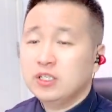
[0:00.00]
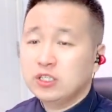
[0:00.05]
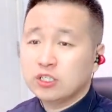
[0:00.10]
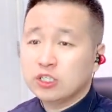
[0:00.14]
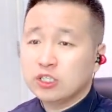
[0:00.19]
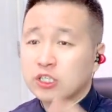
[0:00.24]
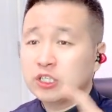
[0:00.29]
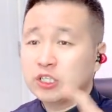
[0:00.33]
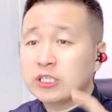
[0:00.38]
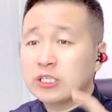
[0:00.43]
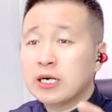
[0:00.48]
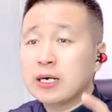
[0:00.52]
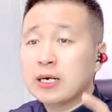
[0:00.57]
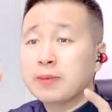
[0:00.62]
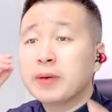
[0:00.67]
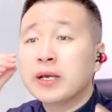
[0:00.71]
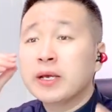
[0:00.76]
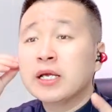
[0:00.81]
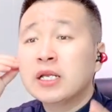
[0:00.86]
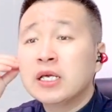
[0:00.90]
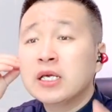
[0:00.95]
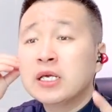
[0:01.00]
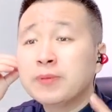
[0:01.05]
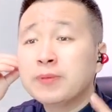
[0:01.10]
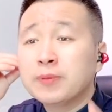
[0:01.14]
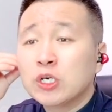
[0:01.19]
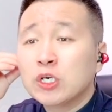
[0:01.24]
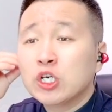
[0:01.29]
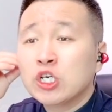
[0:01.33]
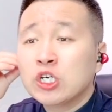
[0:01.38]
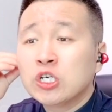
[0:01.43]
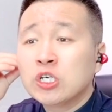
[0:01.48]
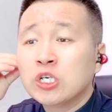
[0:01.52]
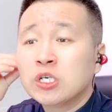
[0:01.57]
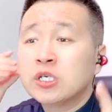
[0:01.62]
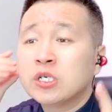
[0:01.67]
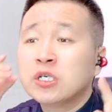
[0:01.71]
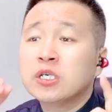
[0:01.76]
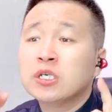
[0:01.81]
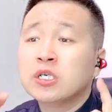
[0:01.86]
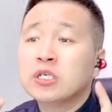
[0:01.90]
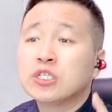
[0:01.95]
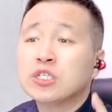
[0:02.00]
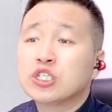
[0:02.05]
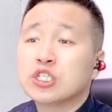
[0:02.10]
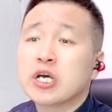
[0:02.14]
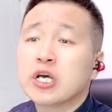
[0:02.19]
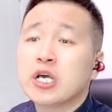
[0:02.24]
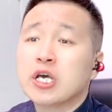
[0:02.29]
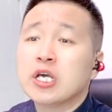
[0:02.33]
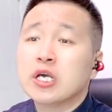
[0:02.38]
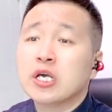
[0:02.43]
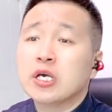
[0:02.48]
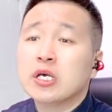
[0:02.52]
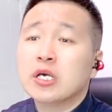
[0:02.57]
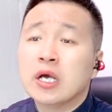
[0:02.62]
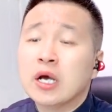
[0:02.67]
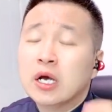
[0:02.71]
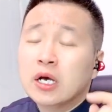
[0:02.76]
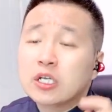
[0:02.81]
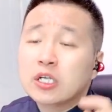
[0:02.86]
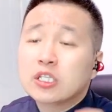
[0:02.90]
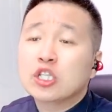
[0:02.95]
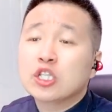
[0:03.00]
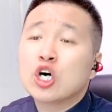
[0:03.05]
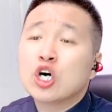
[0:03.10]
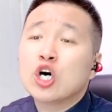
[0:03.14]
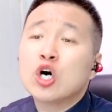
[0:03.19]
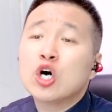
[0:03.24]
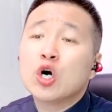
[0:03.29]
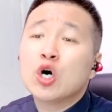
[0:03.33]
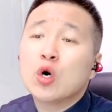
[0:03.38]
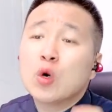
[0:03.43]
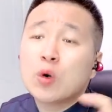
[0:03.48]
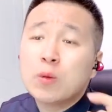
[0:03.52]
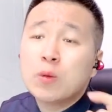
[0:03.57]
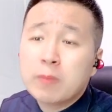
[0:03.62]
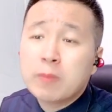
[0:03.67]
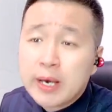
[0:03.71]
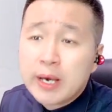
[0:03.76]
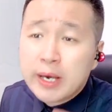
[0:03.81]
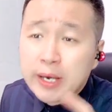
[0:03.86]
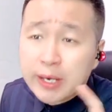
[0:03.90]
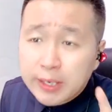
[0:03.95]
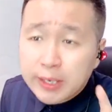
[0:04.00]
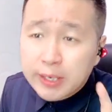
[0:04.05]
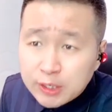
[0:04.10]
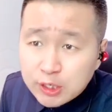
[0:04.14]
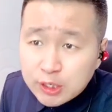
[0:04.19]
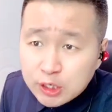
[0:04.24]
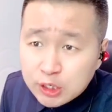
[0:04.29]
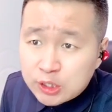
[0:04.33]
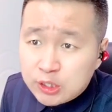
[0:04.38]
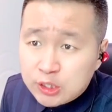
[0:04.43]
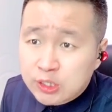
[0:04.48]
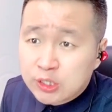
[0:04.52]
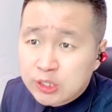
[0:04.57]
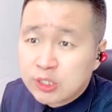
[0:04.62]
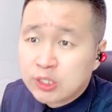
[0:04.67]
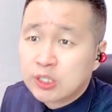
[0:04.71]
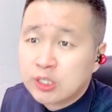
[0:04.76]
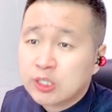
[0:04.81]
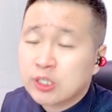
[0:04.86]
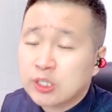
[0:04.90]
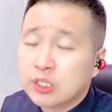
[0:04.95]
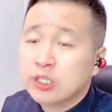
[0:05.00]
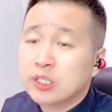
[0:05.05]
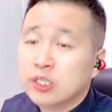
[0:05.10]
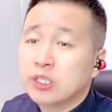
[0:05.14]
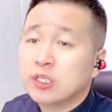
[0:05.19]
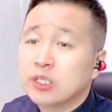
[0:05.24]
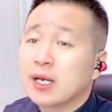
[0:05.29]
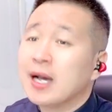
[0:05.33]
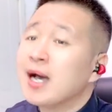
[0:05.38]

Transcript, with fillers: 你的美丽比谁都美丽。